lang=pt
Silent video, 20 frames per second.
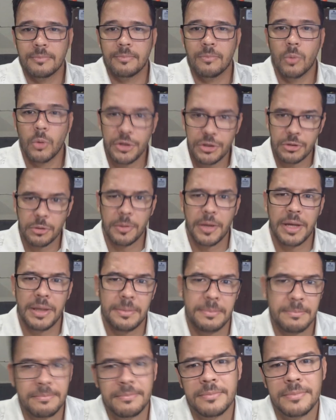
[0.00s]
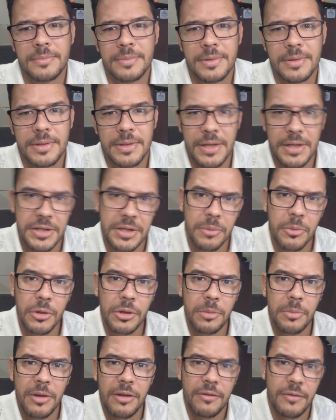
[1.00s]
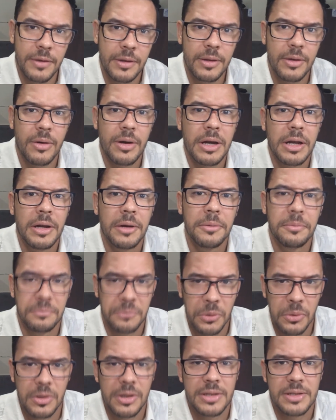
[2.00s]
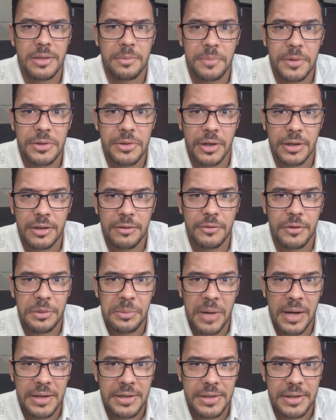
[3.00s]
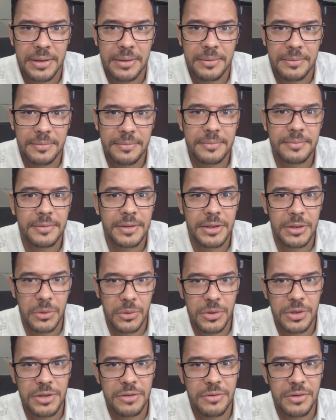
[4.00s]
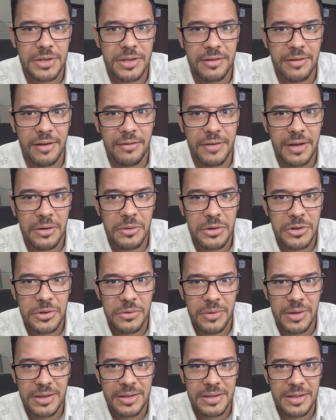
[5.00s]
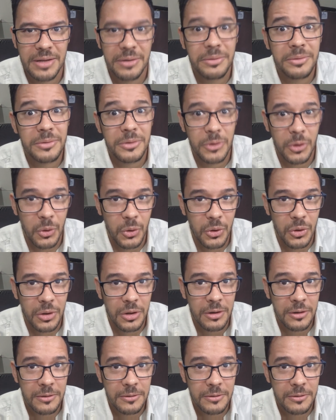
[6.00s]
Muito bem, seja muito bem-vindo ao canal Douglas EPJ Informática. E hoje você vai ver a continuação do